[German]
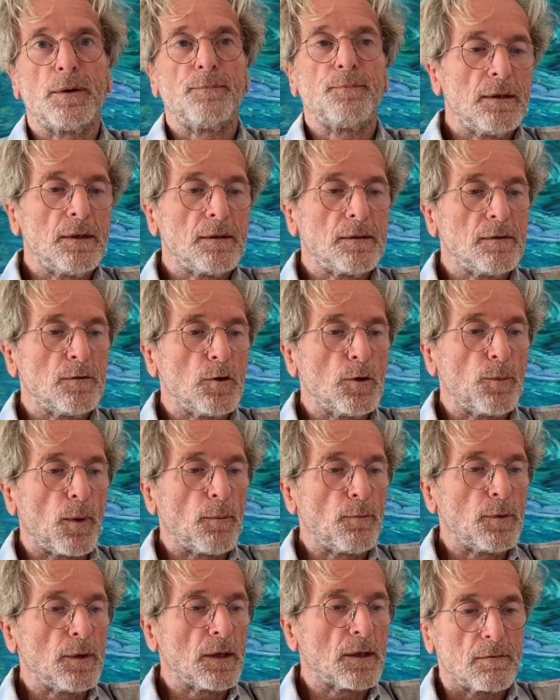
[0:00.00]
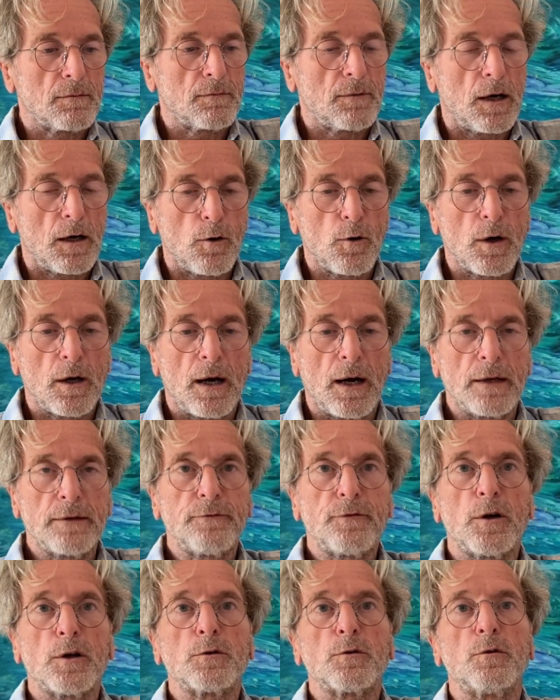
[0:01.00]
Diesen Überblick war auch eine
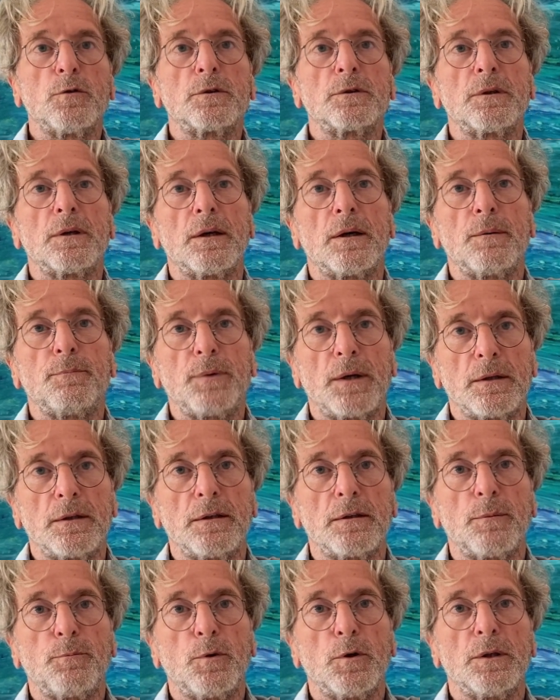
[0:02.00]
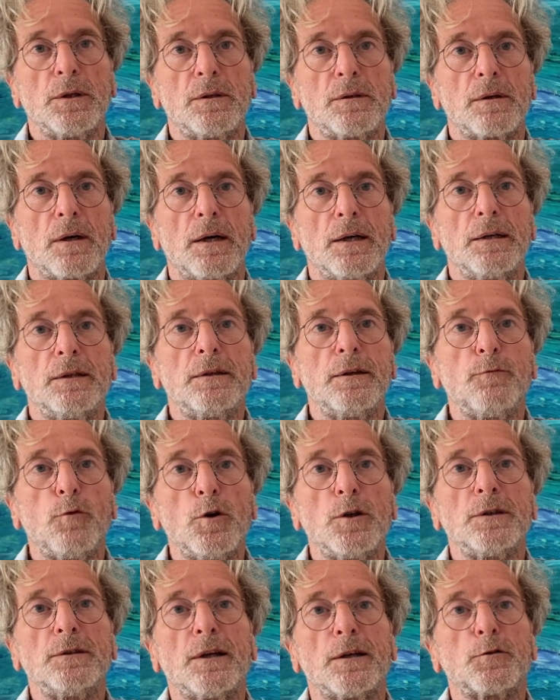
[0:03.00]
Anforderung der Berliner Polizei. Die
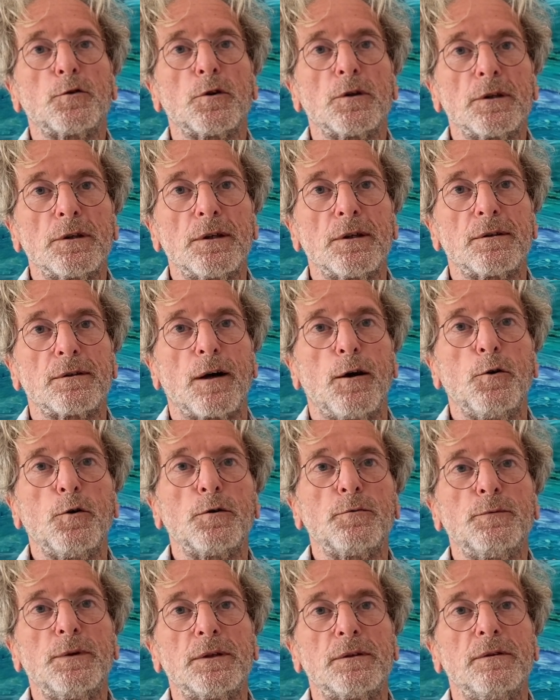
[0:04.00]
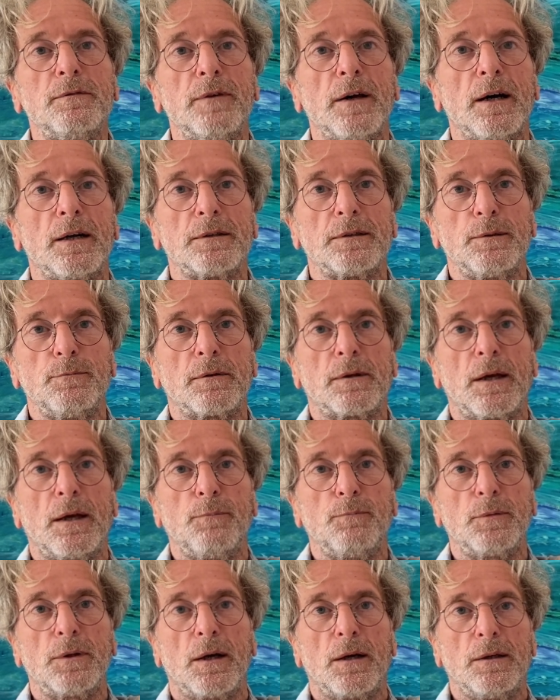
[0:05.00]
wollten natürlich jetzt auch wissen, wer an dem
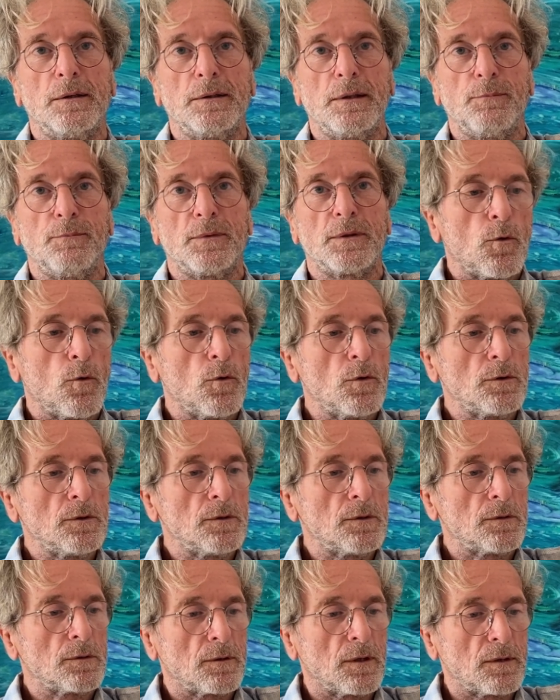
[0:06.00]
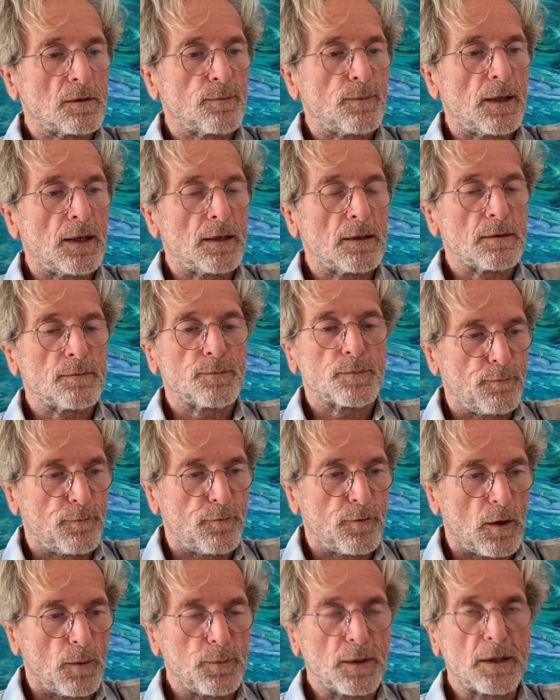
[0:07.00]
Camp teilnimmt. Und das war
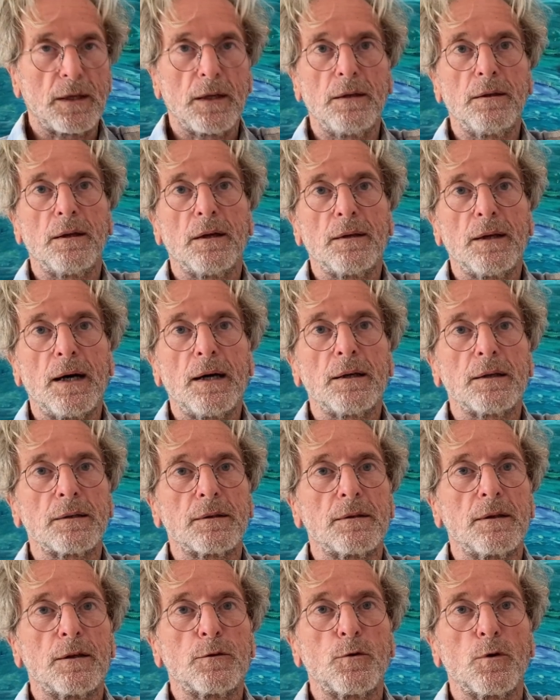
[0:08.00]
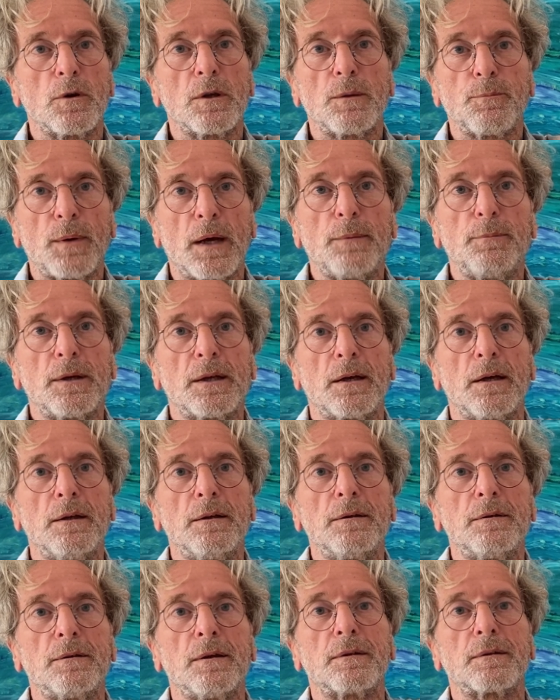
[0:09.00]
vor Beginn der Nacht natürlich bei
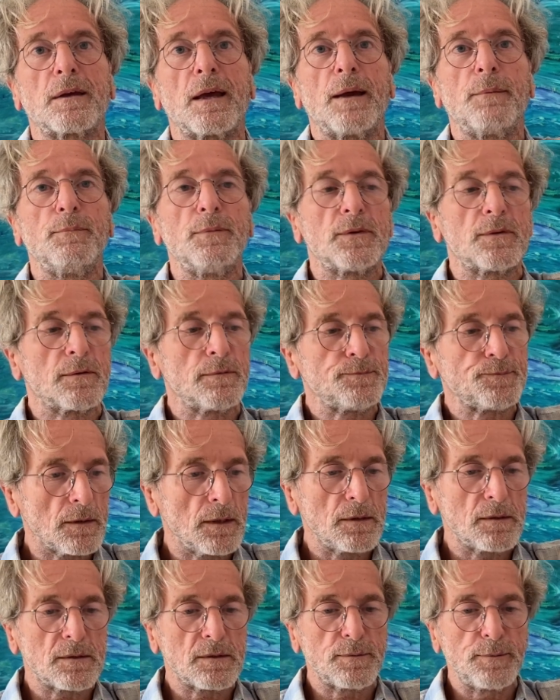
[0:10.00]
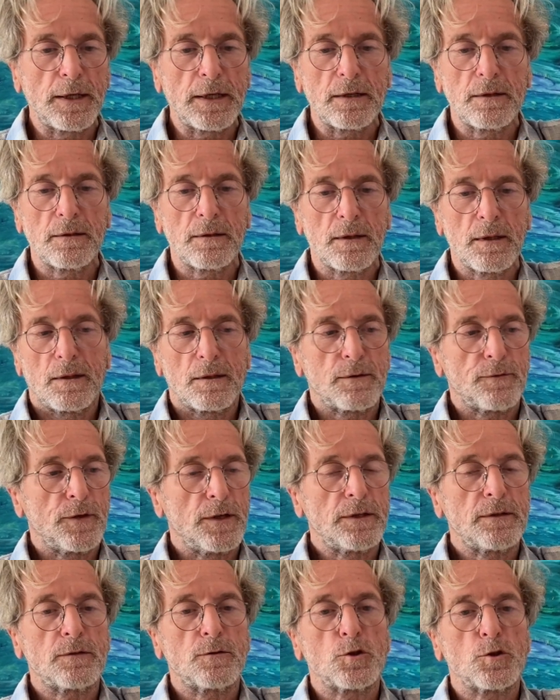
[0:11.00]
Beginn des Camps jetzt zwingend das
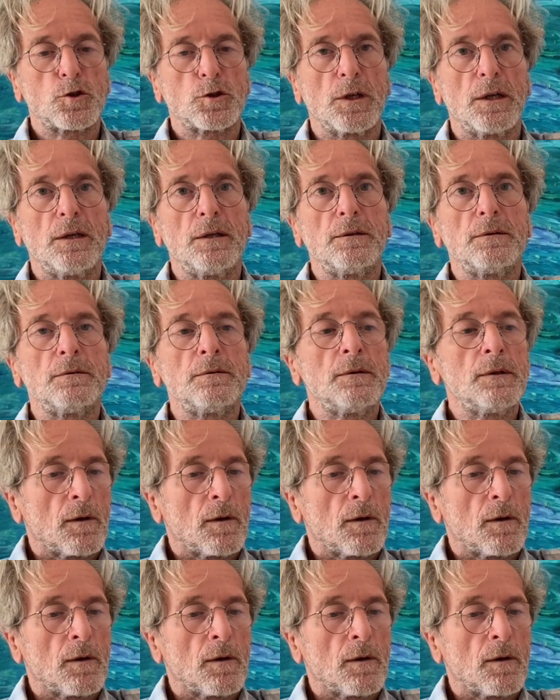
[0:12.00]
festzustellen.